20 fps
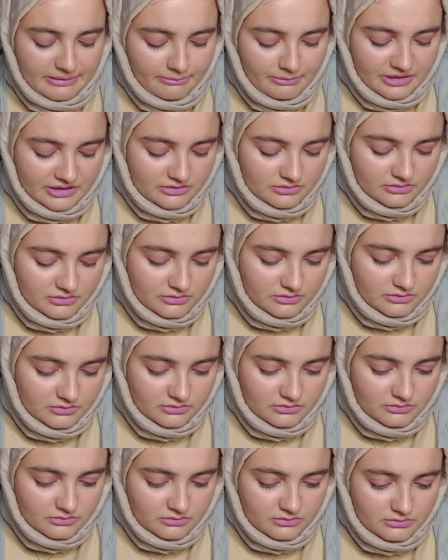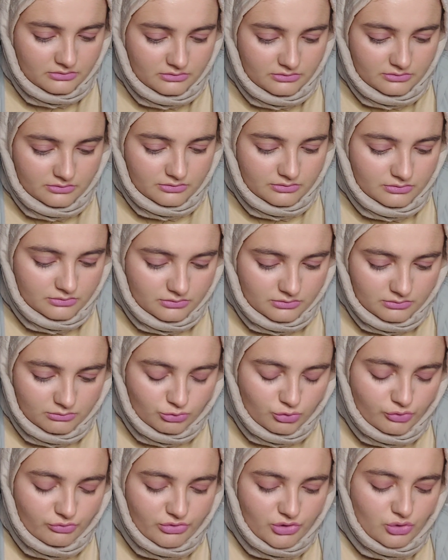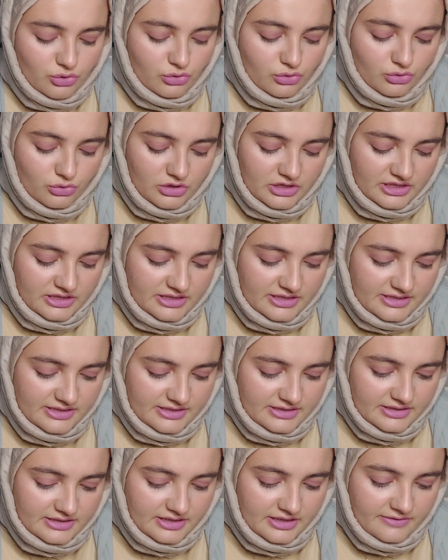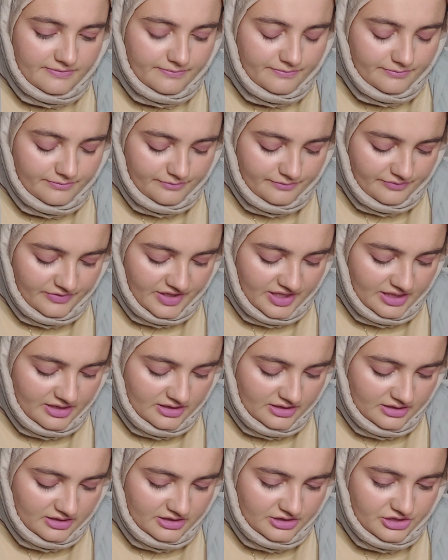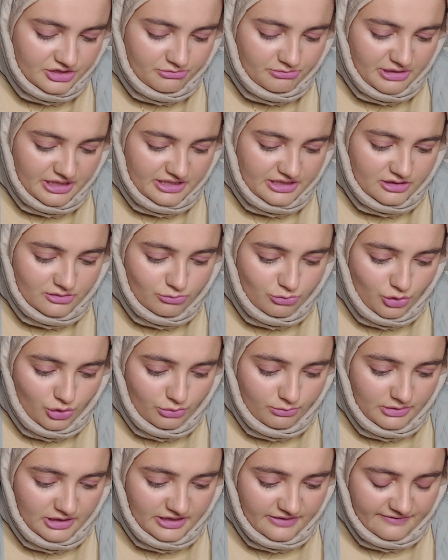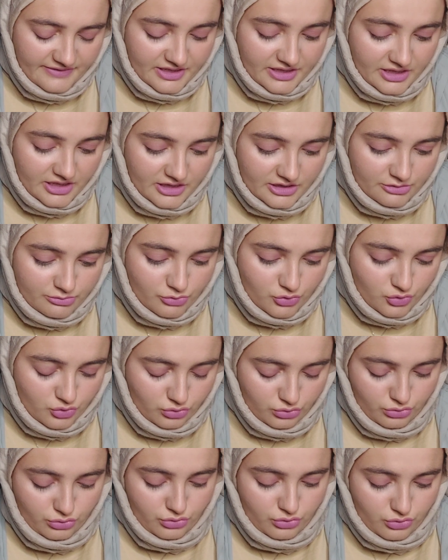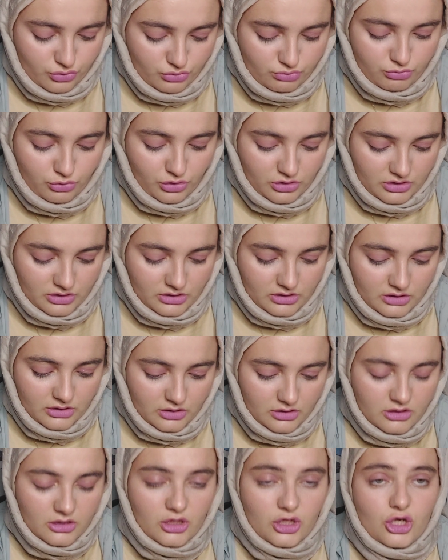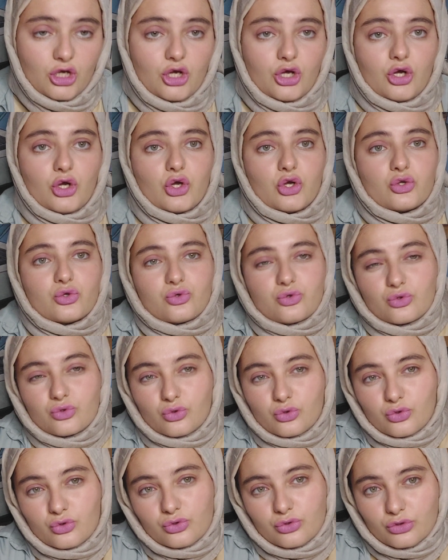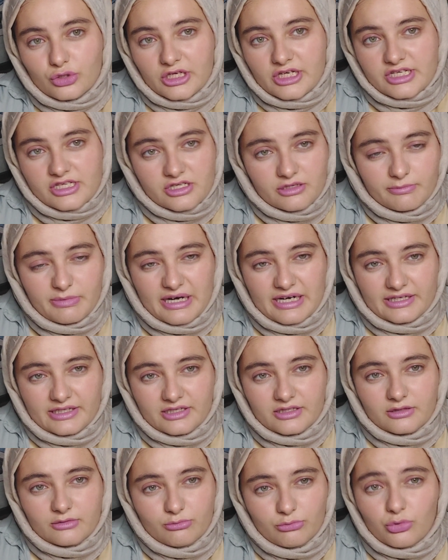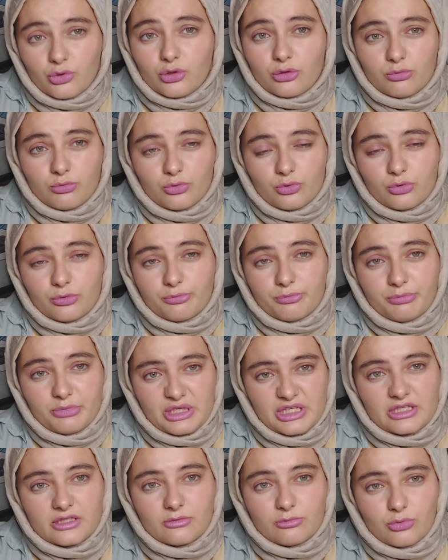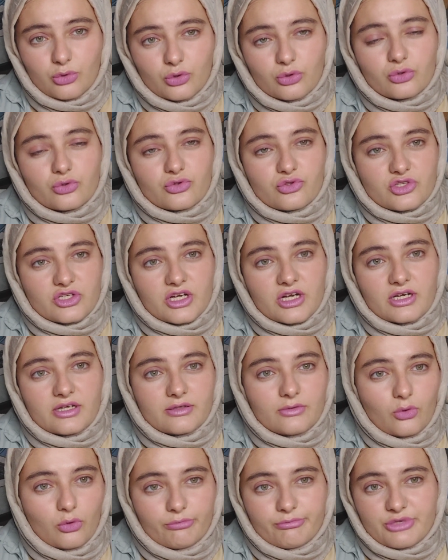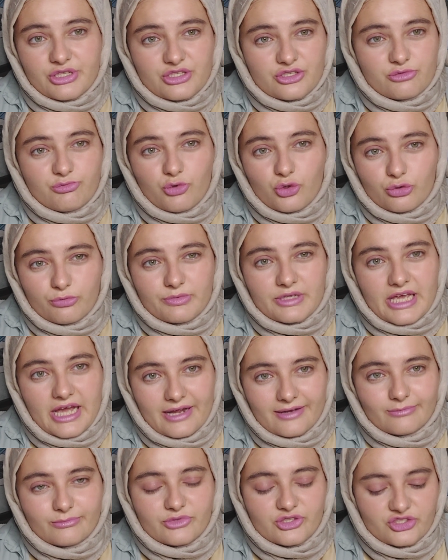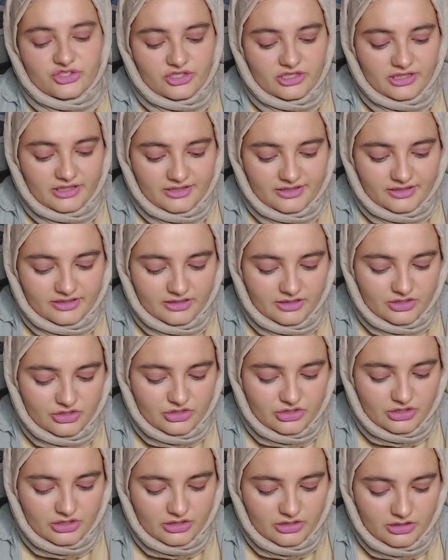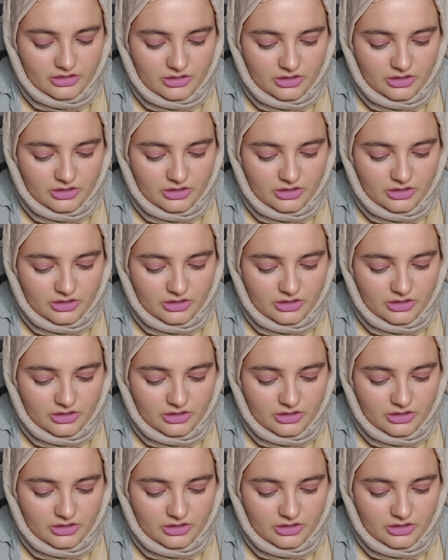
hemen. Bu videoyla da size yani Kırışık Perde'nin bölümlerine veda etmiş oluyoruz bu arada. Çünkü Kırışık Perde'nin bölümü bir yıl boyunca 11. bölüm gelmeyecek arkadaşlar.